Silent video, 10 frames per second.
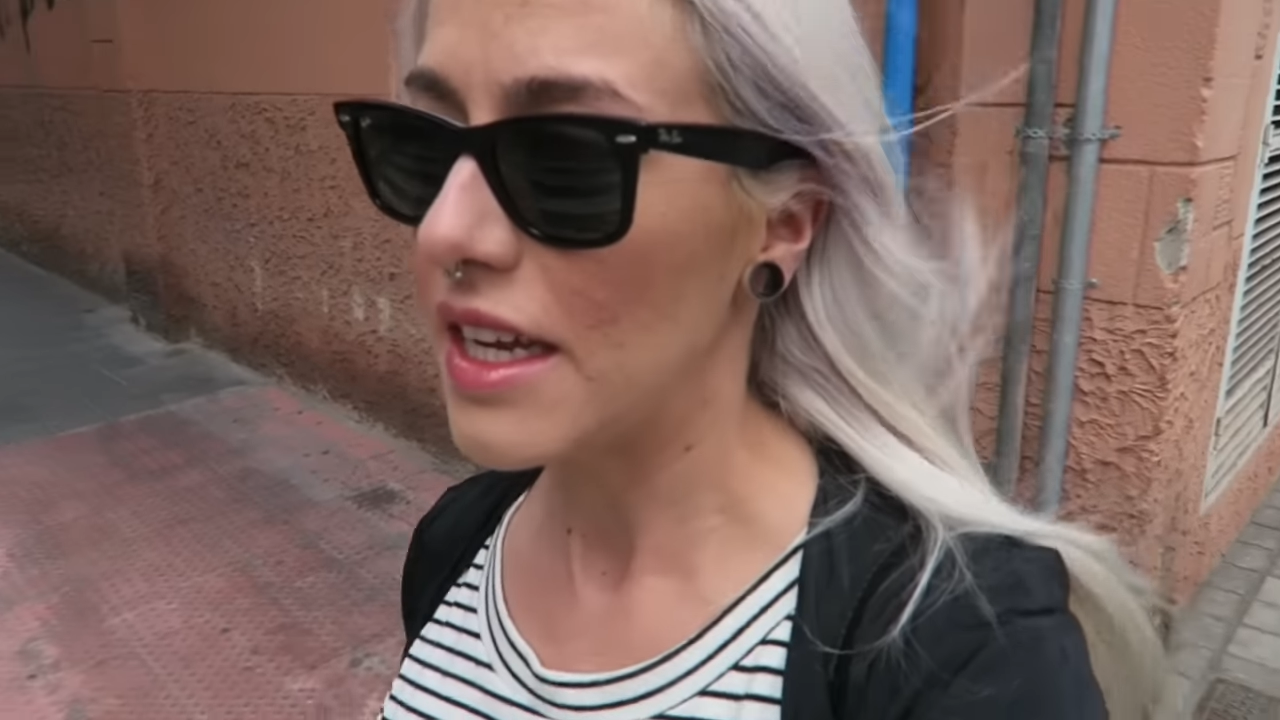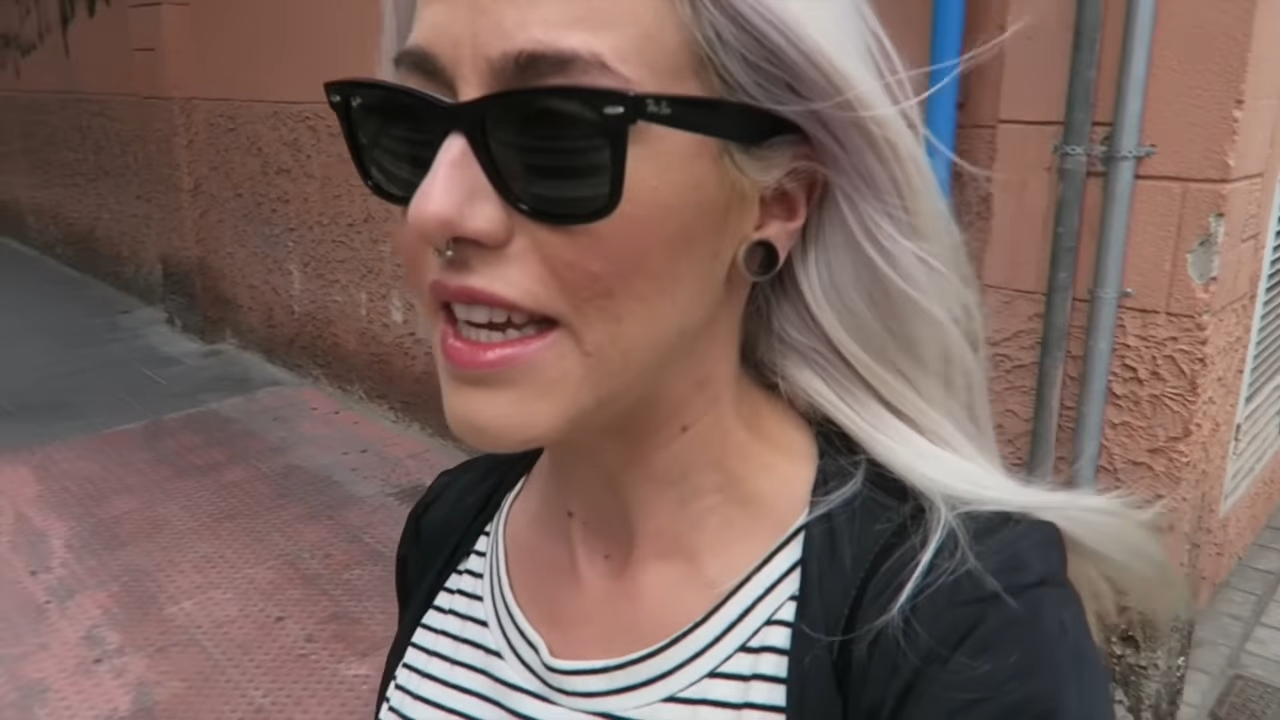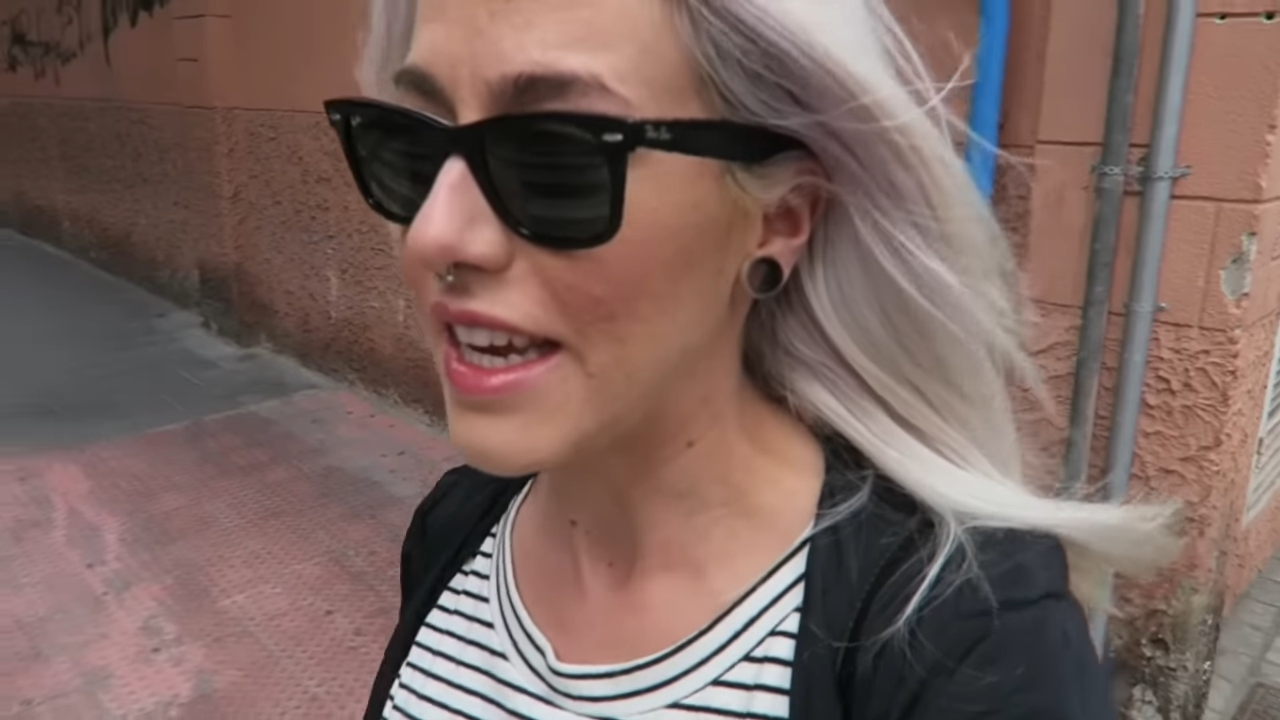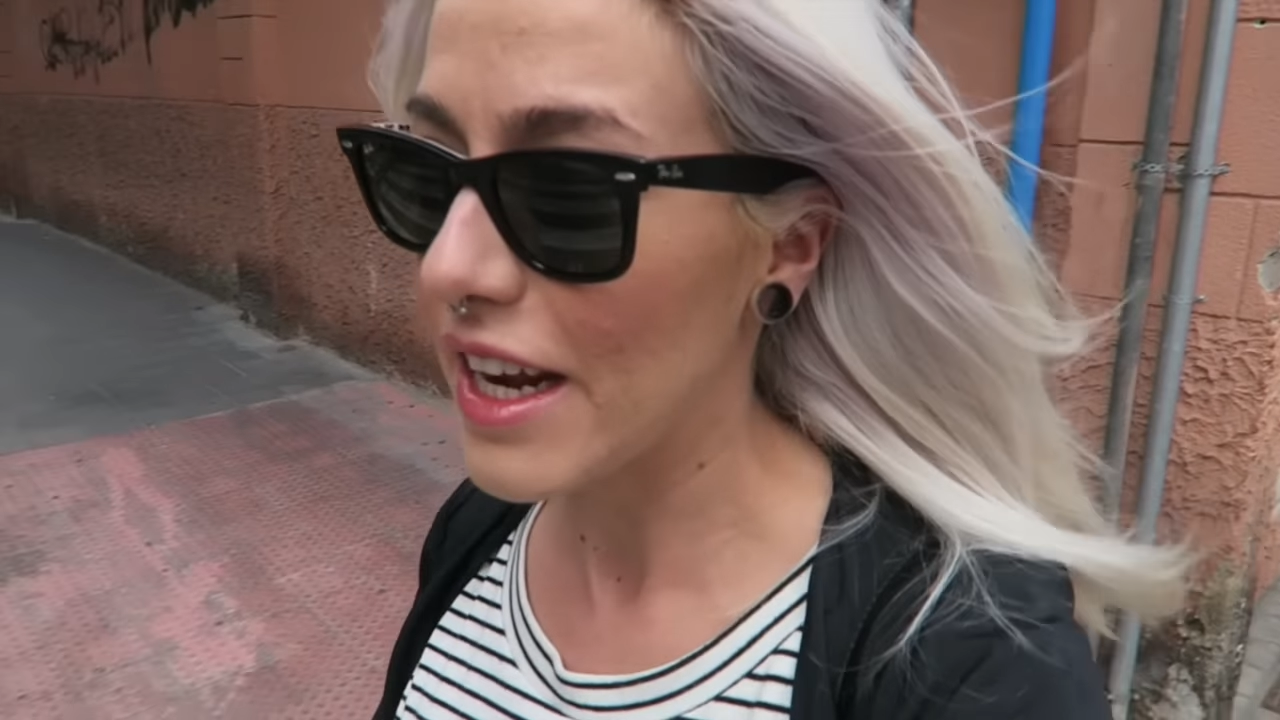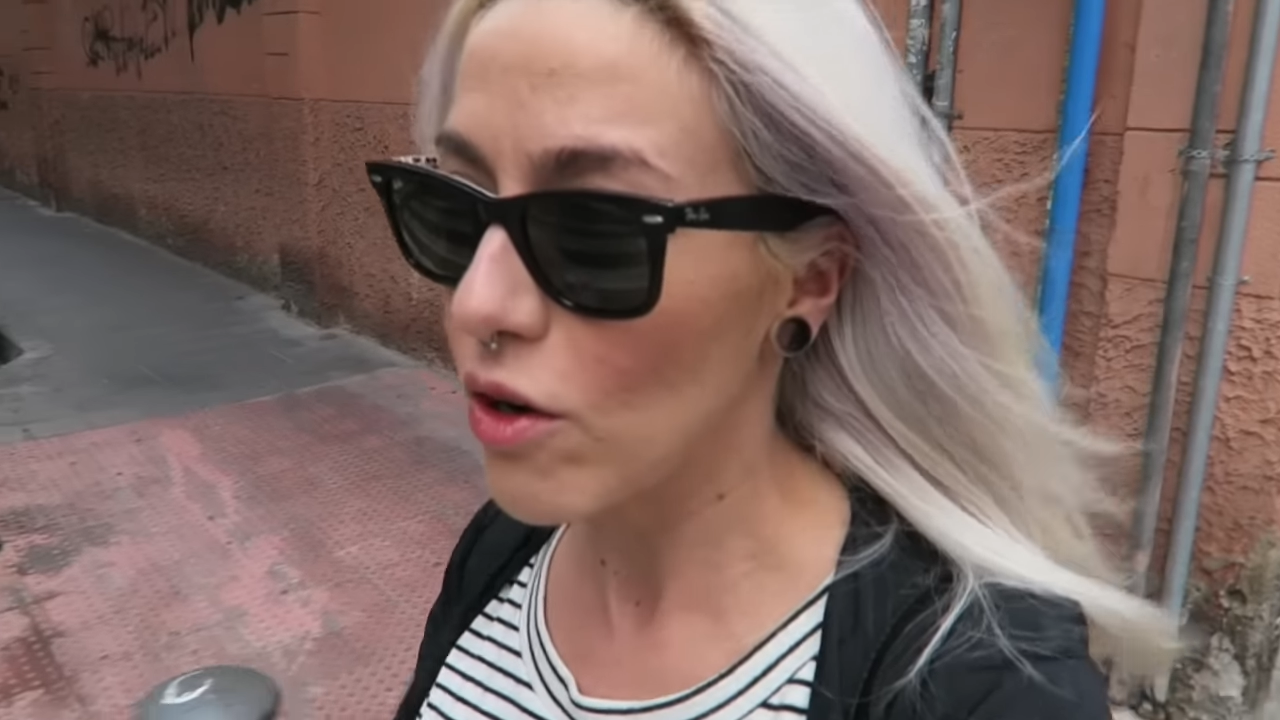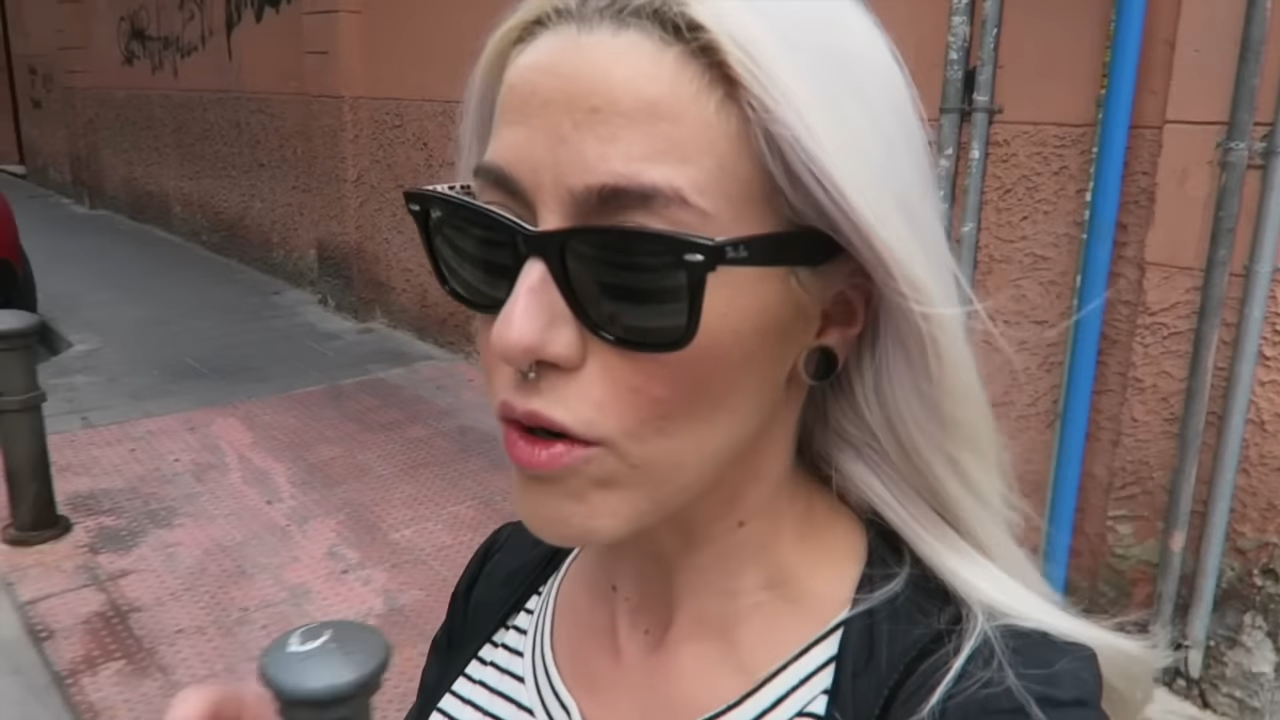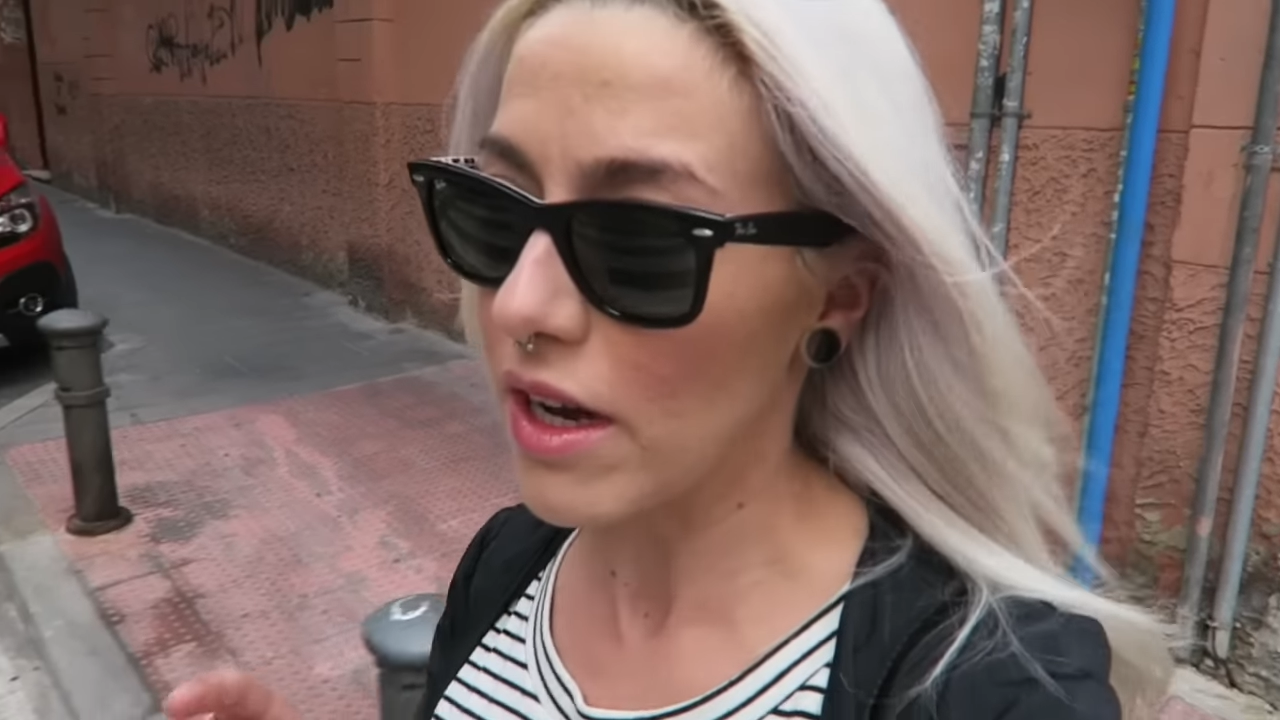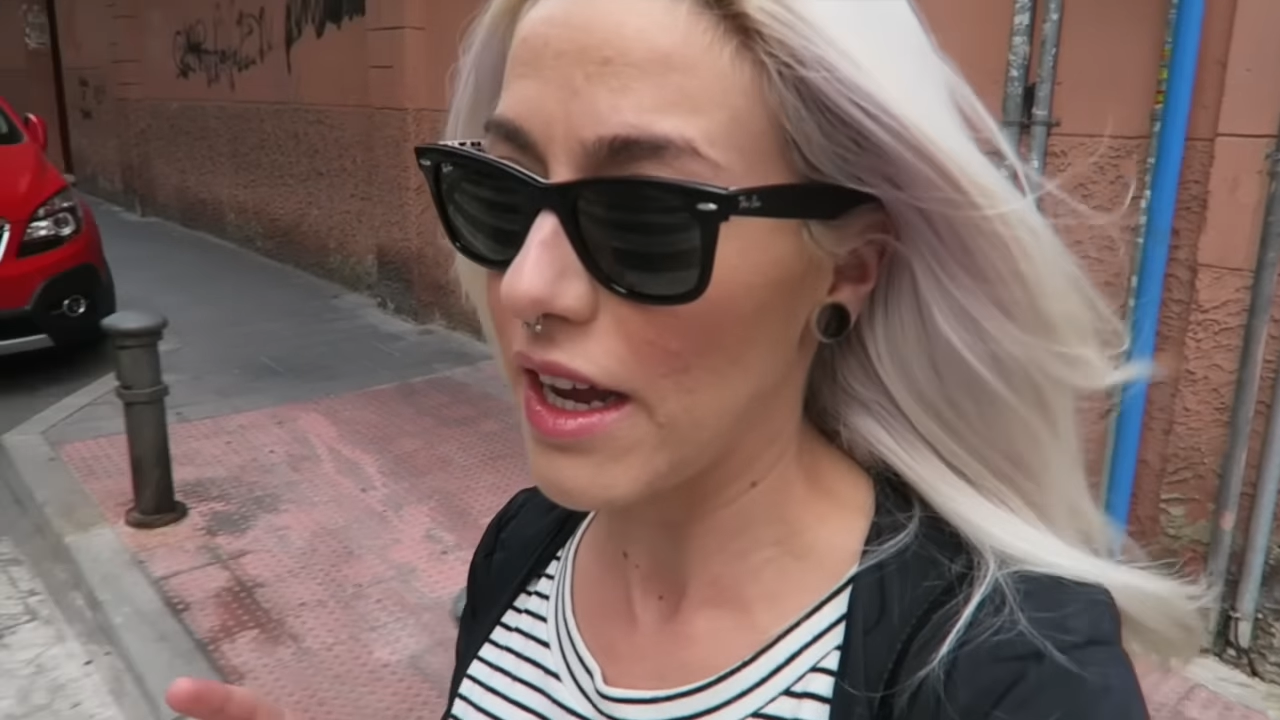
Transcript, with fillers: Y creo